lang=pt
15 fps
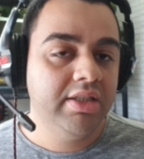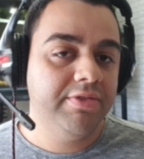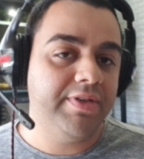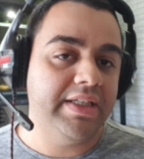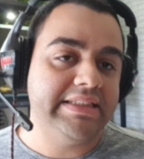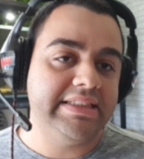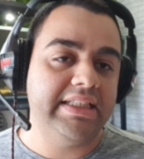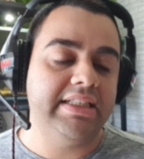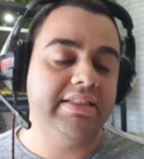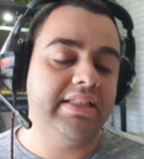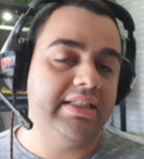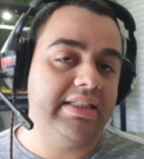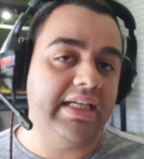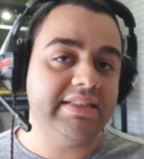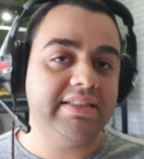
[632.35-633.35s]
fazer
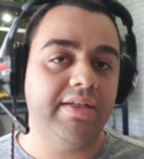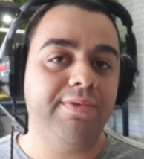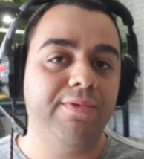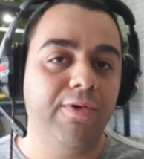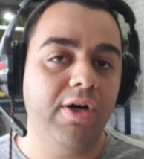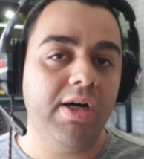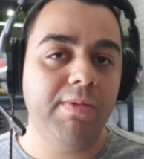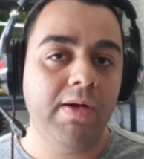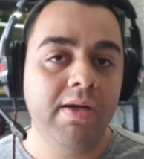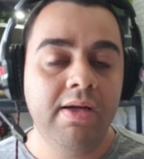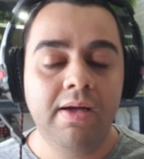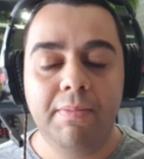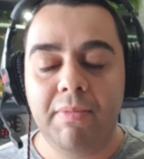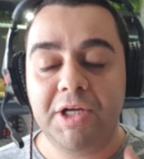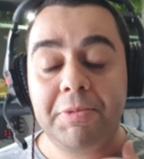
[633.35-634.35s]
dessa forma,
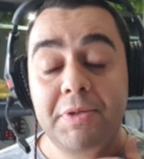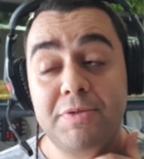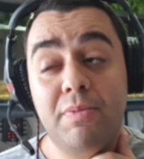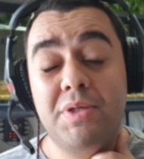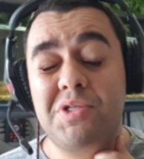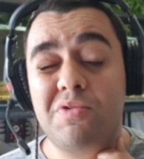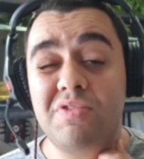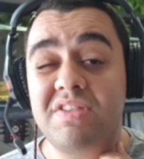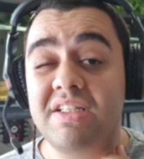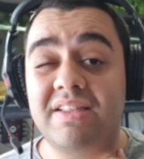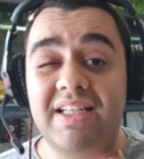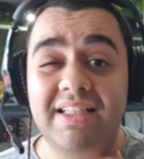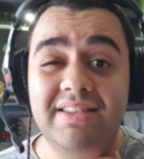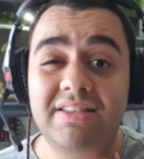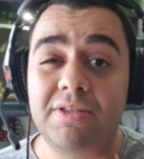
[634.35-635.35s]
mas principalmente quando se
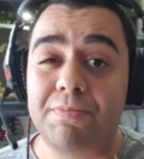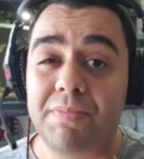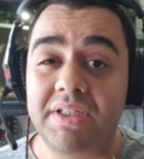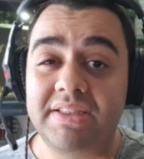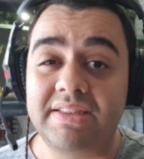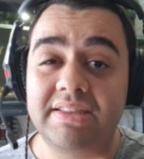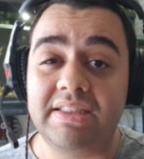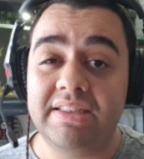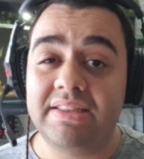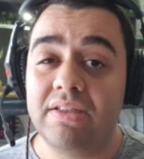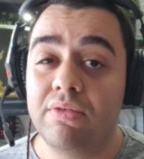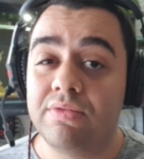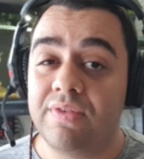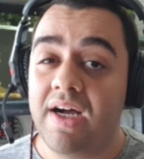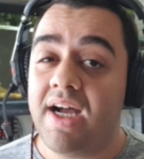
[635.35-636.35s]
trata de peixes assim,
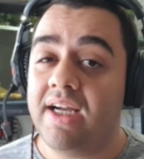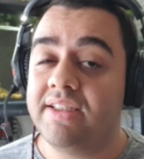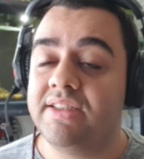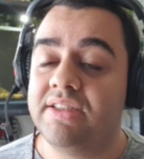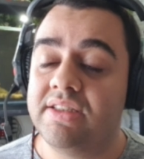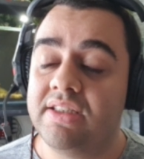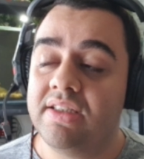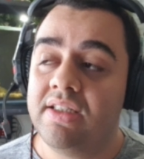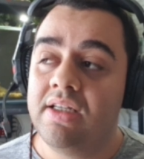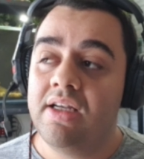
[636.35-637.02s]
selvagens, né?